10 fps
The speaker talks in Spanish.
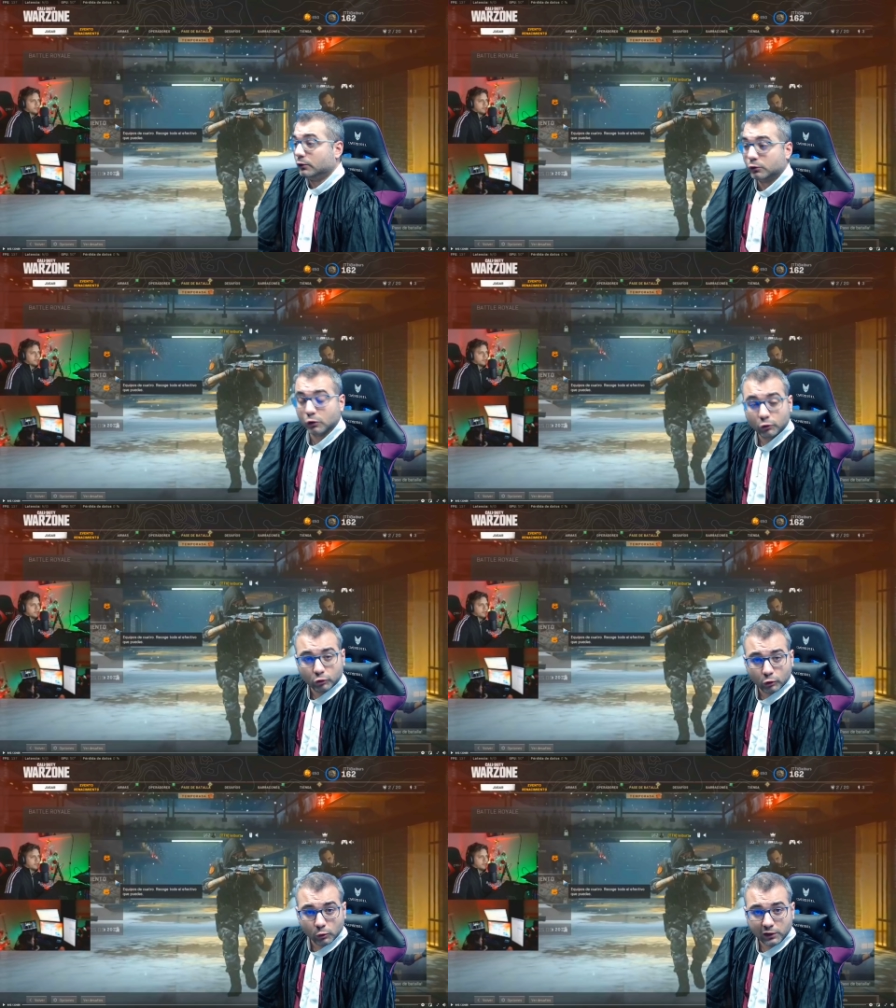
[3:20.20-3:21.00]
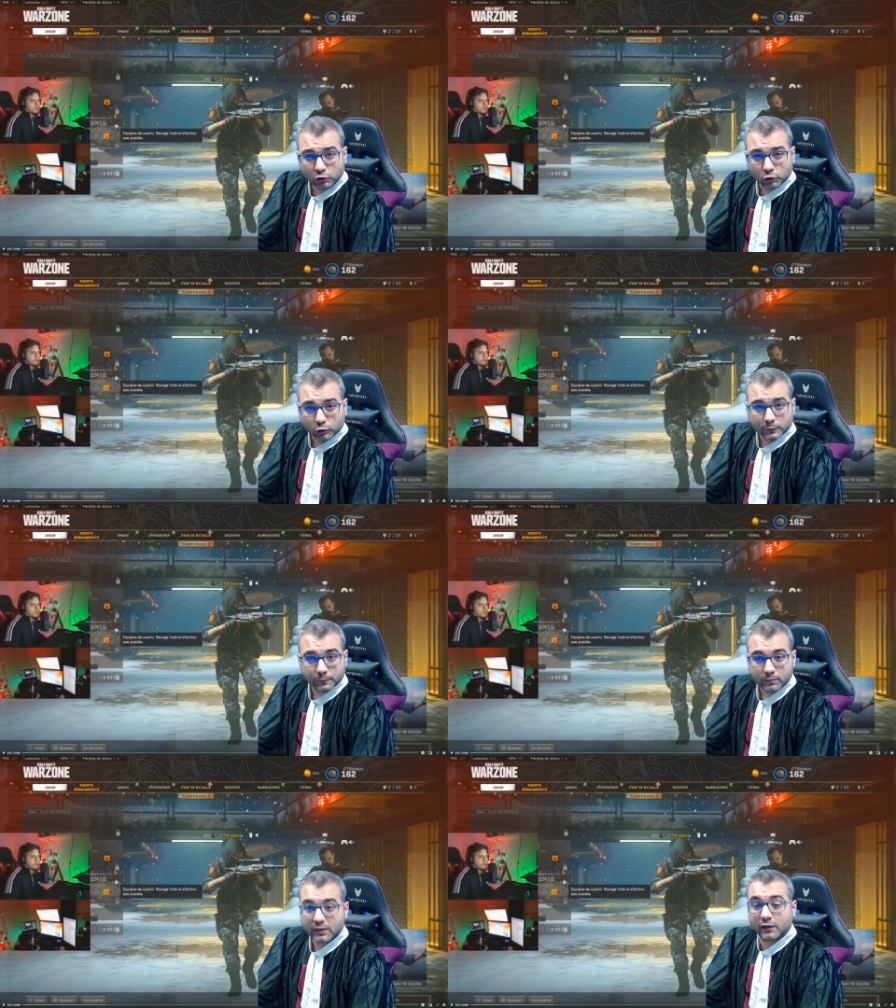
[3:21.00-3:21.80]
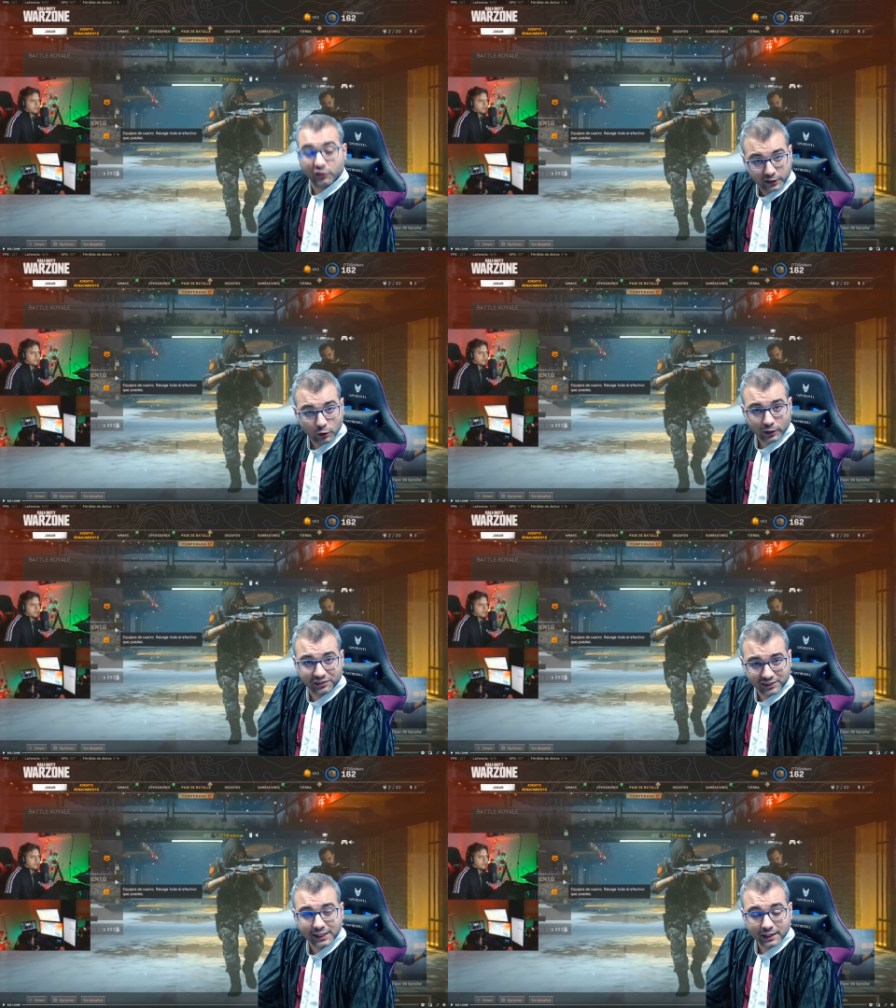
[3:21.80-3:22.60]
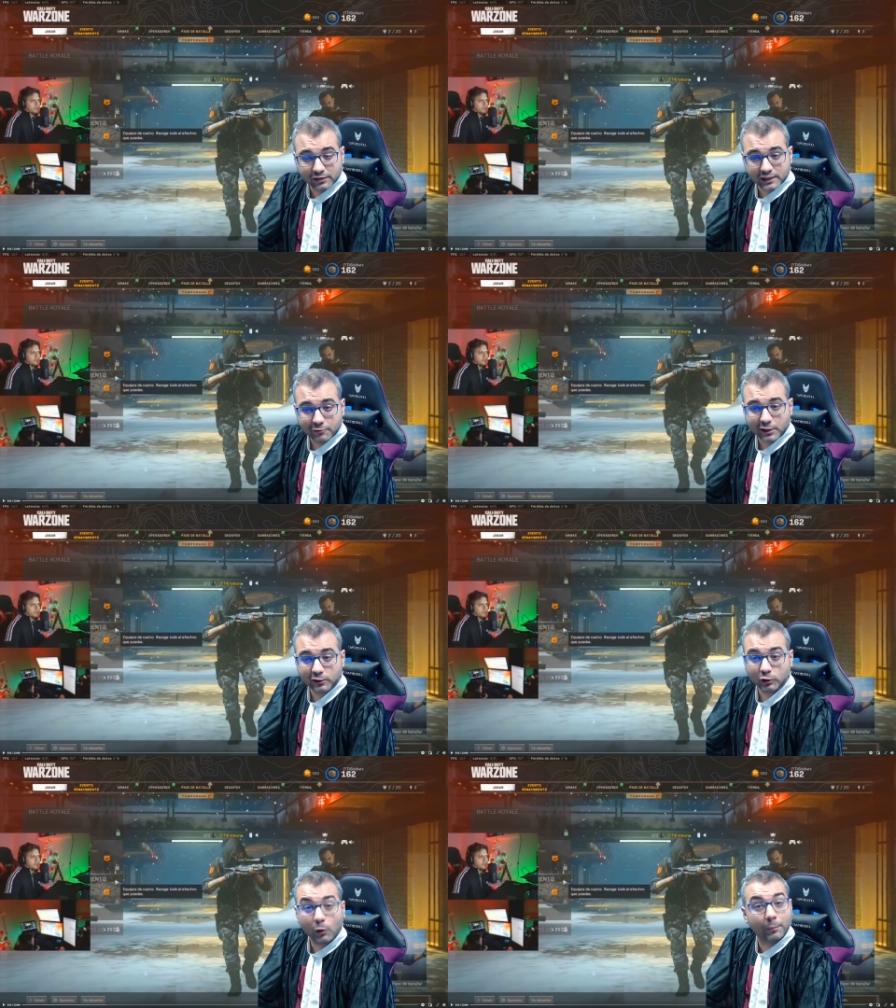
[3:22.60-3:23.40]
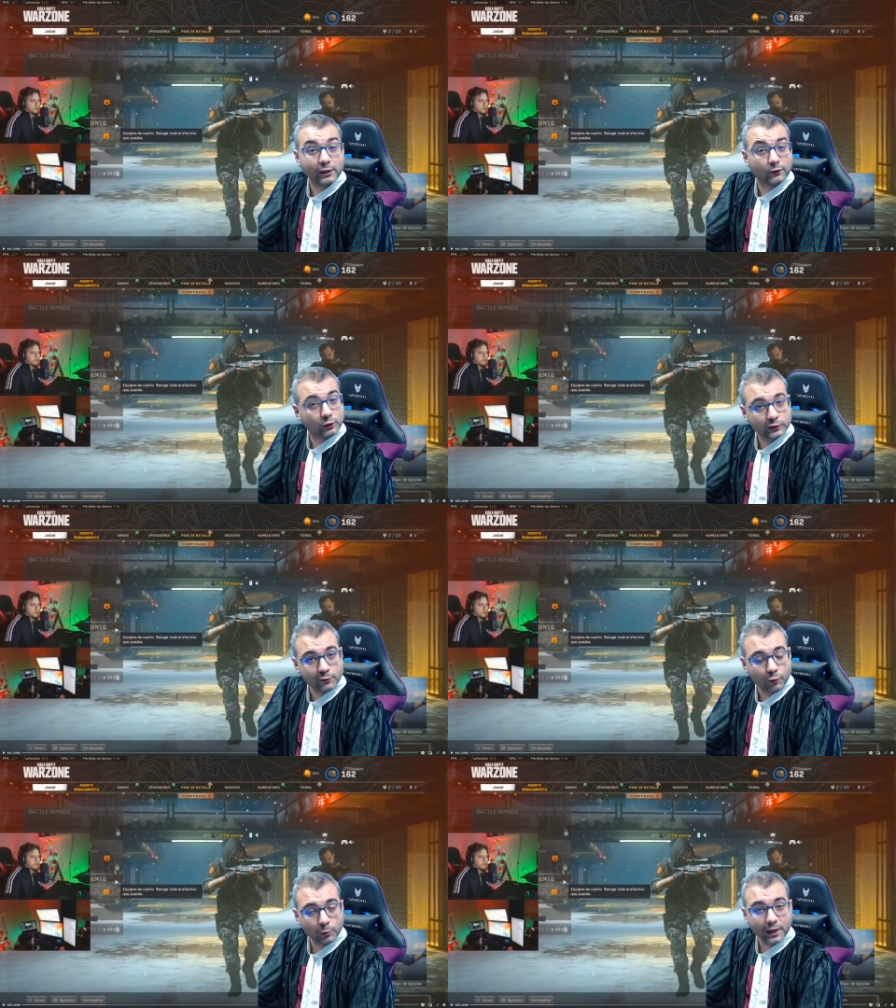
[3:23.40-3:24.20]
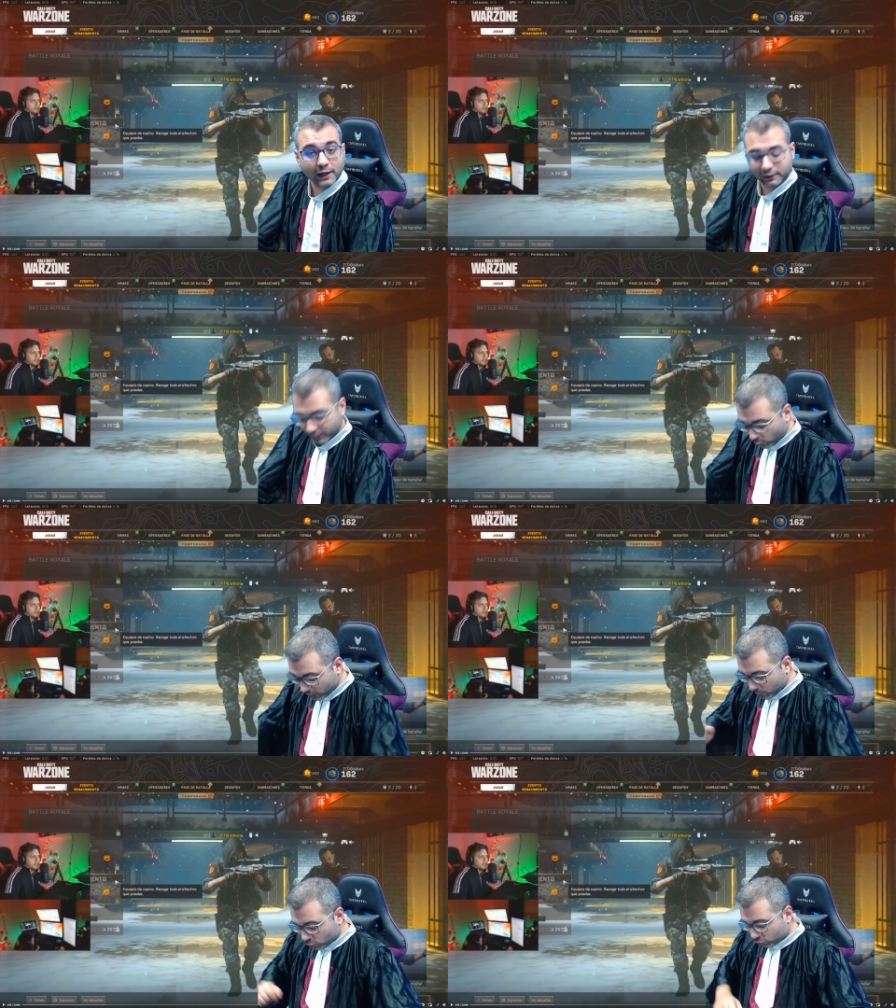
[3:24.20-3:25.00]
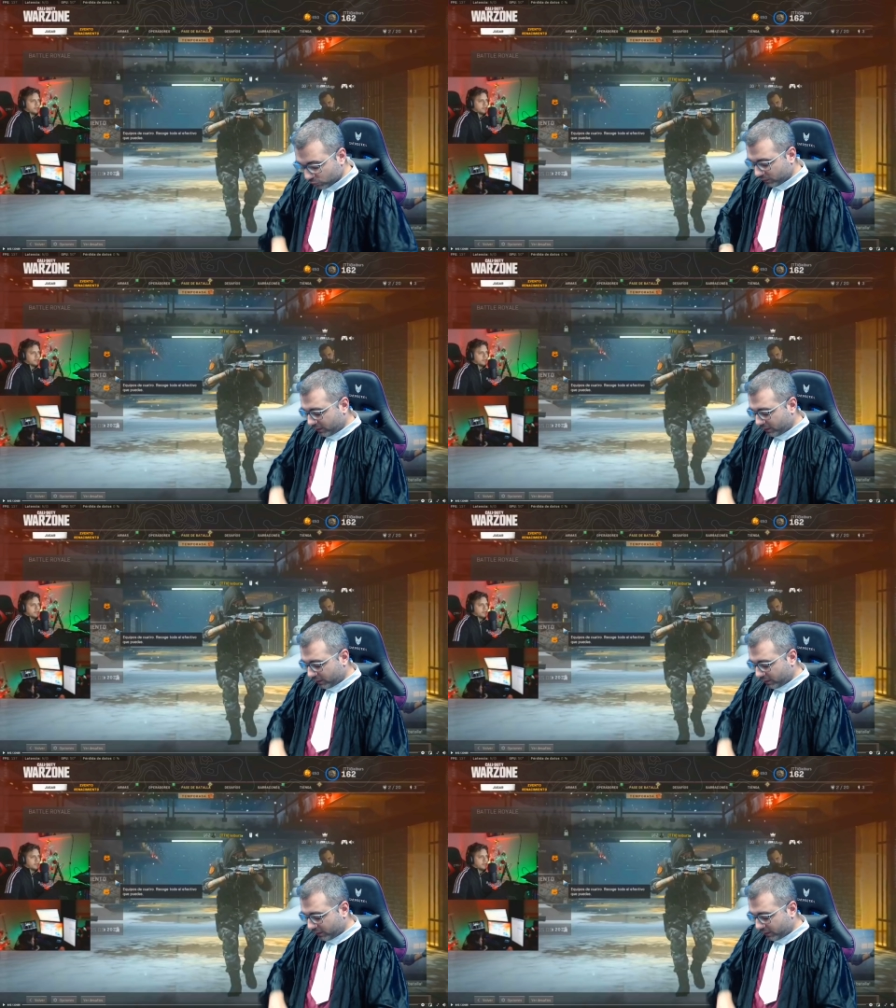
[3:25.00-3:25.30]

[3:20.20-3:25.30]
No solo eso, sino que sigue estafando pero de otra forma. Recordemos,